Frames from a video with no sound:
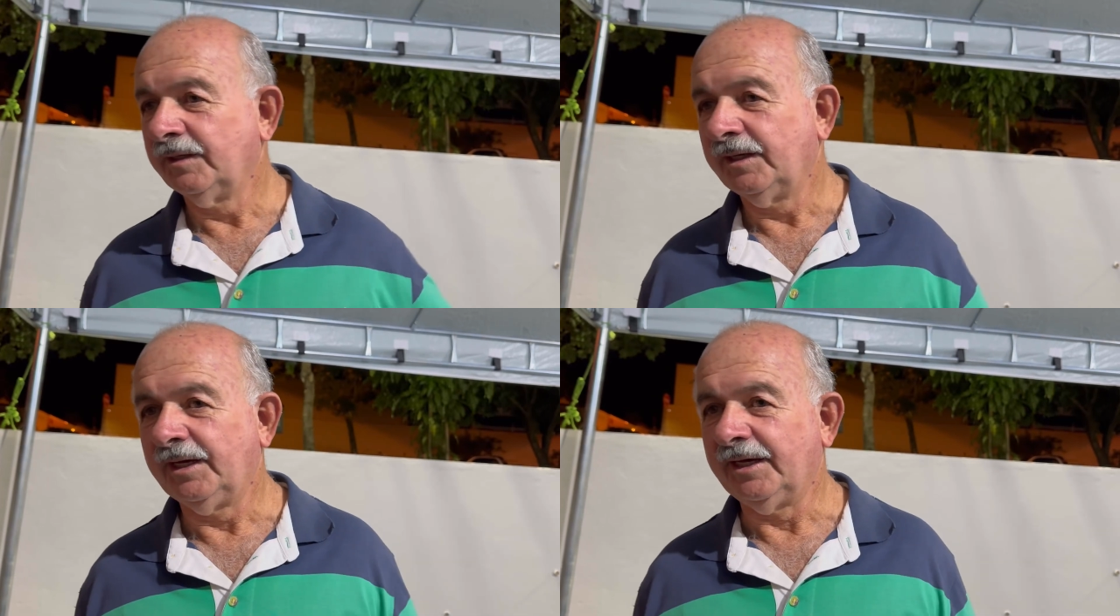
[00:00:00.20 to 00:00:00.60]

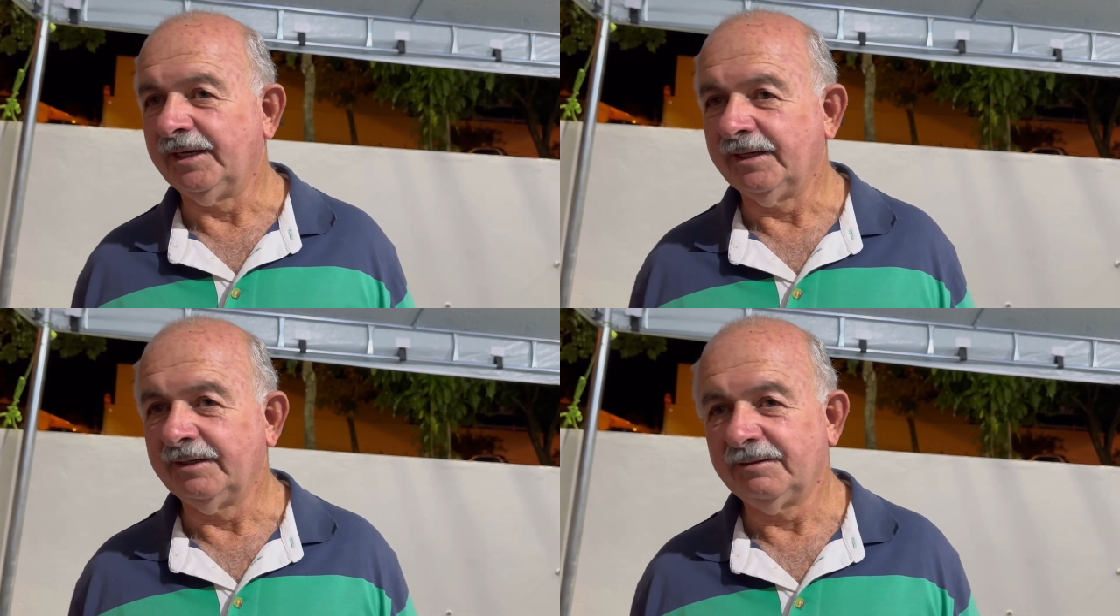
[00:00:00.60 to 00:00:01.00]
É,
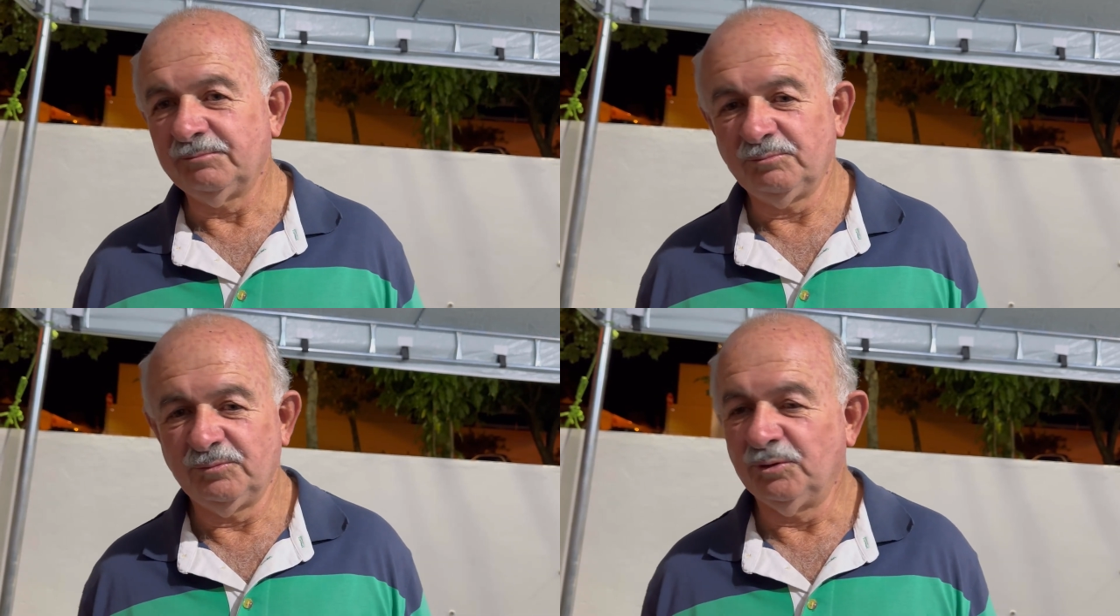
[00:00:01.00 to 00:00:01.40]

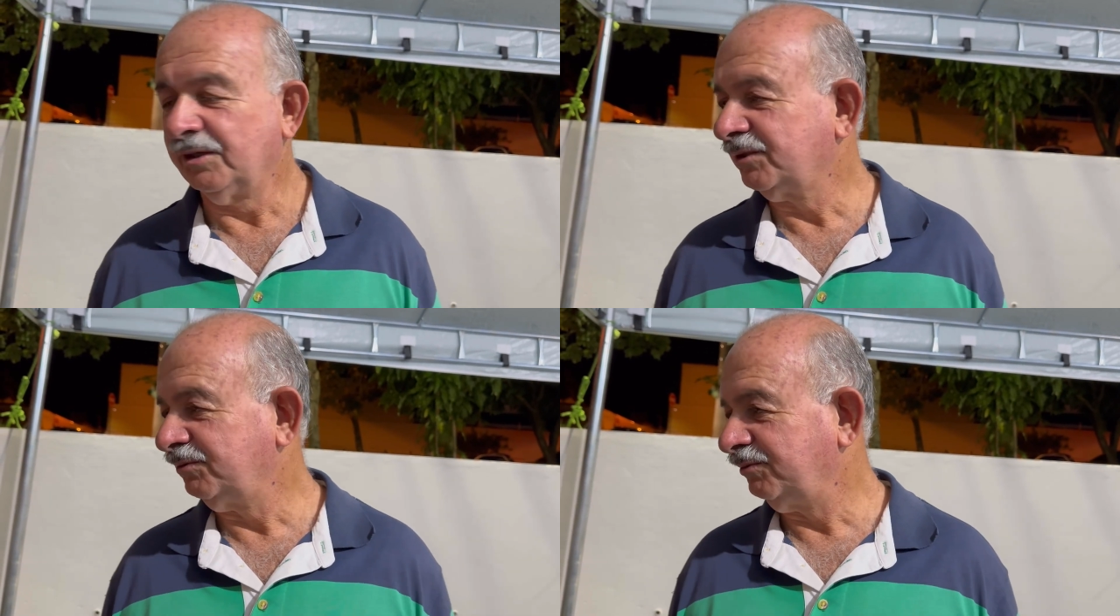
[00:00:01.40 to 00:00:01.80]

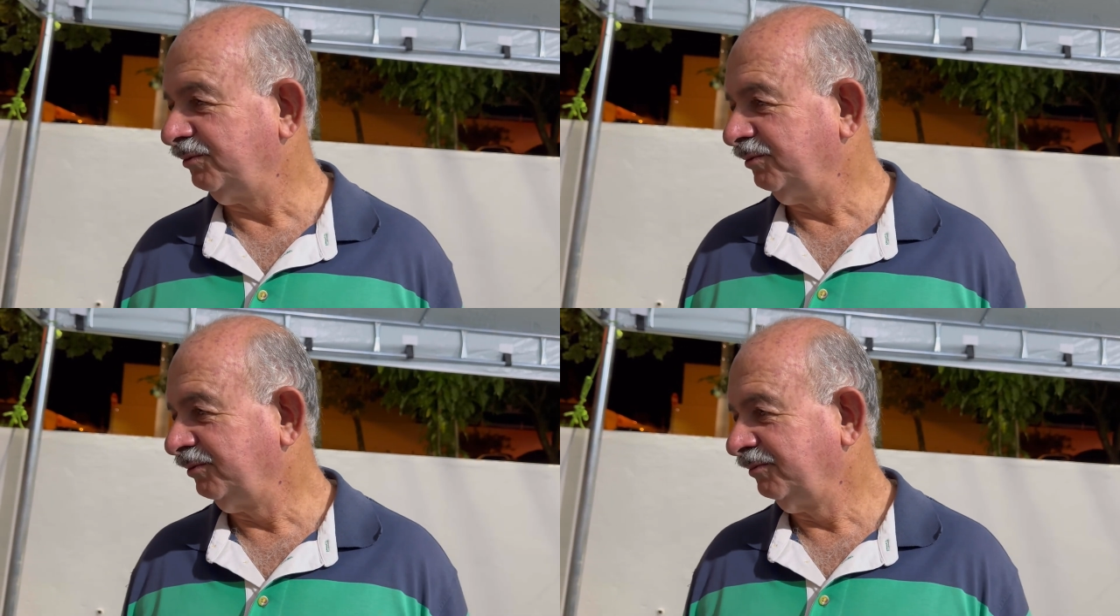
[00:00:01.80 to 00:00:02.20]
nós
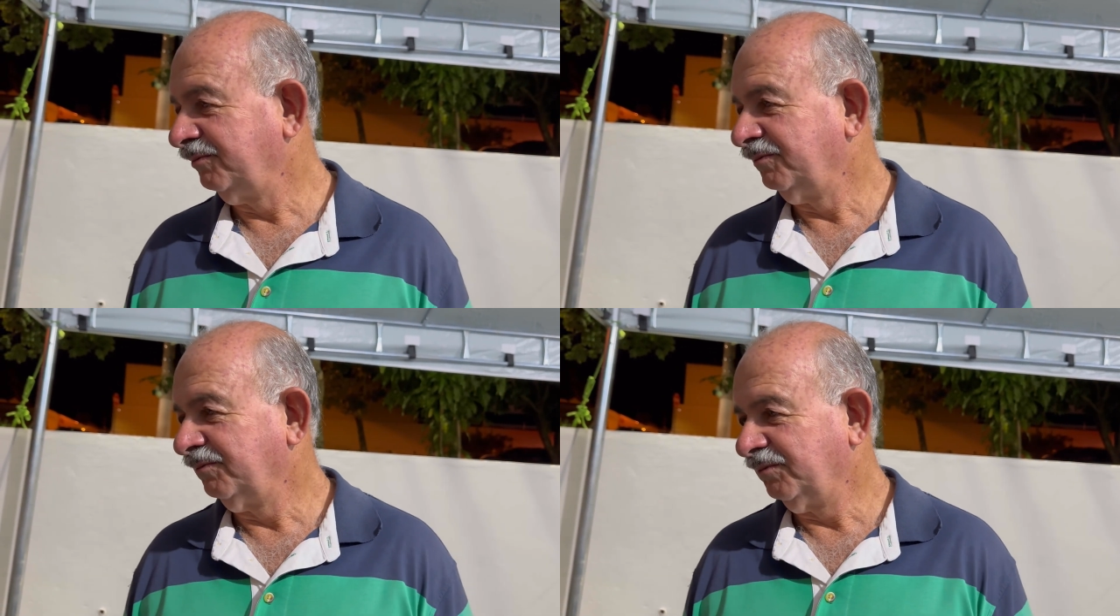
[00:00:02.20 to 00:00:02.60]

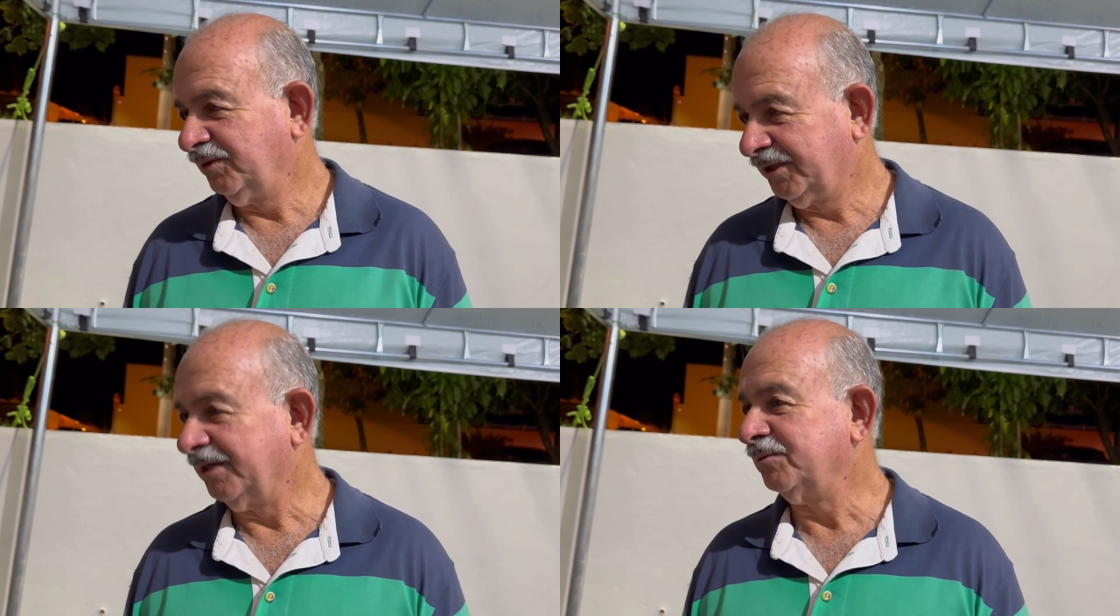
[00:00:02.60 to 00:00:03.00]

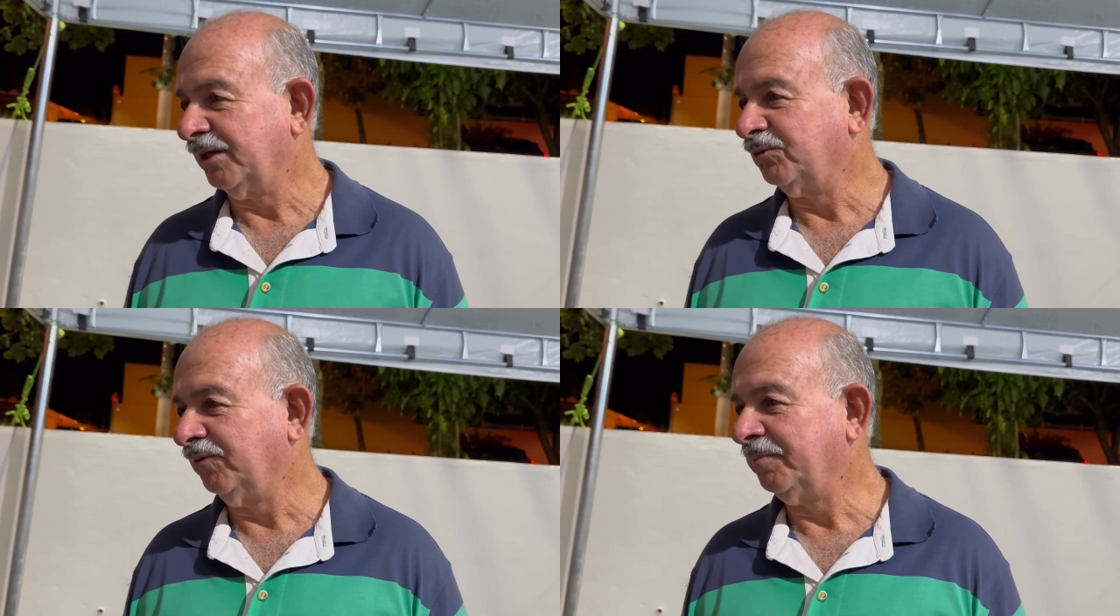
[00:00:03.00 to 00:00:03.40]
estamos na
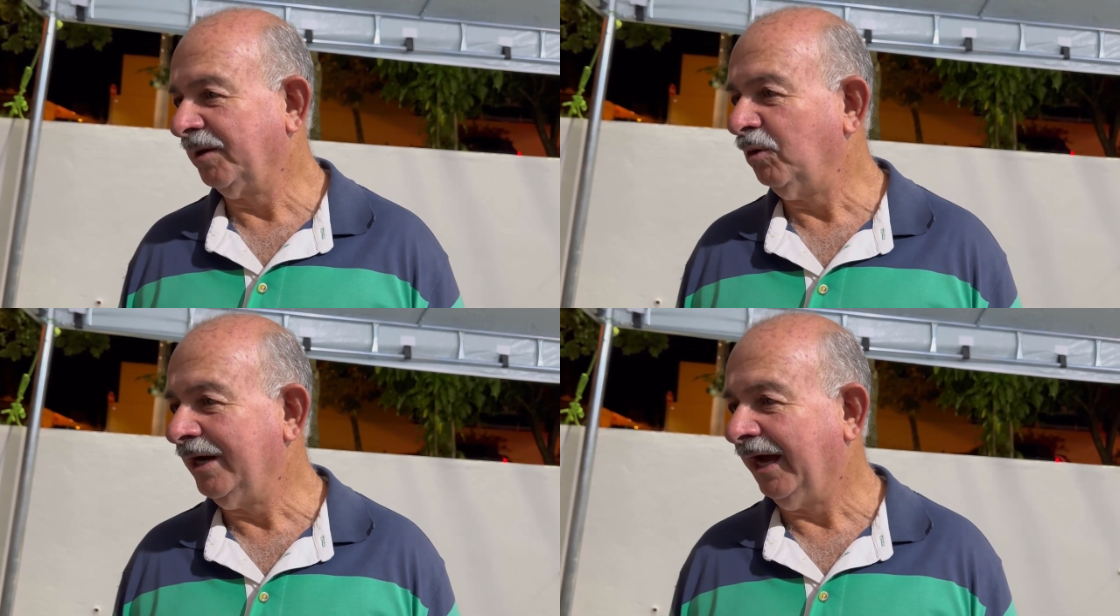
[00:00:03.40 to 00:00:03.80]
chuva para
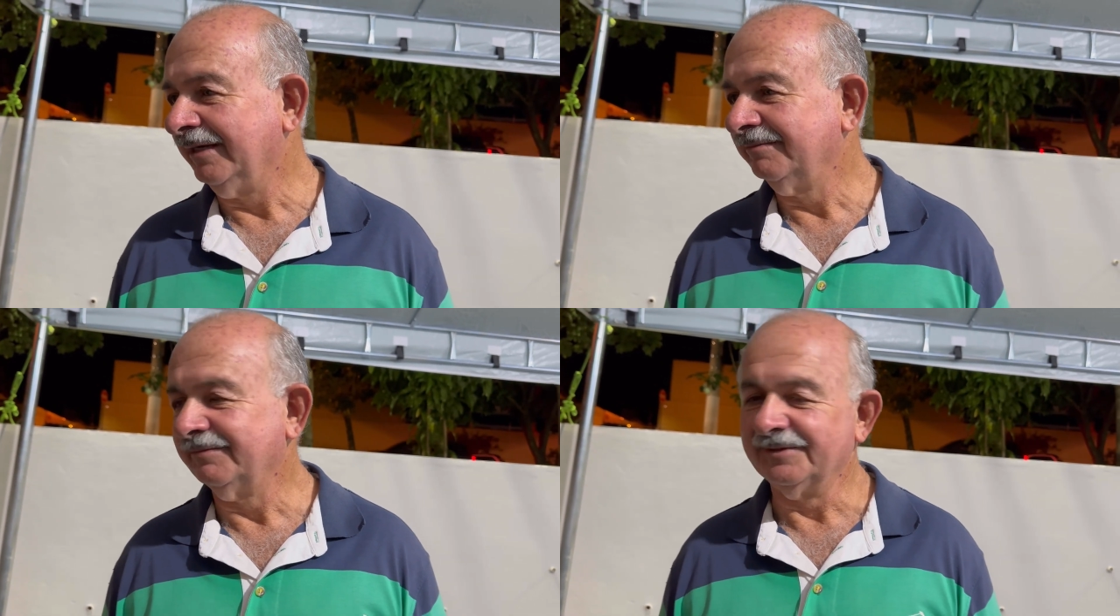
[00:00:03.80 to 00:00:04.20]
molhar,
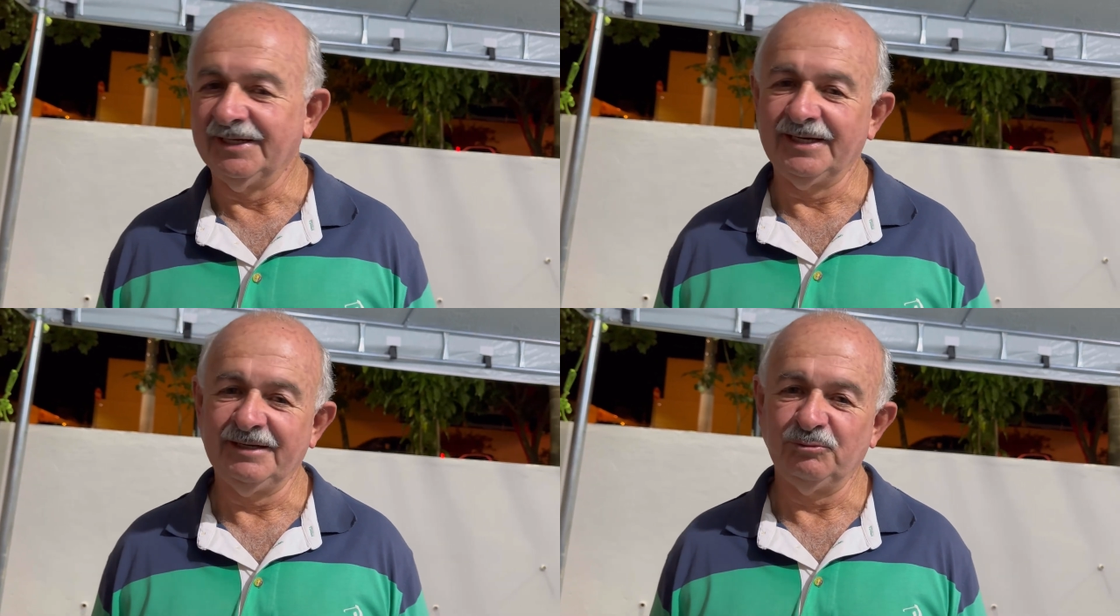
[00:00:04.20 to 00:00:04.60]
né?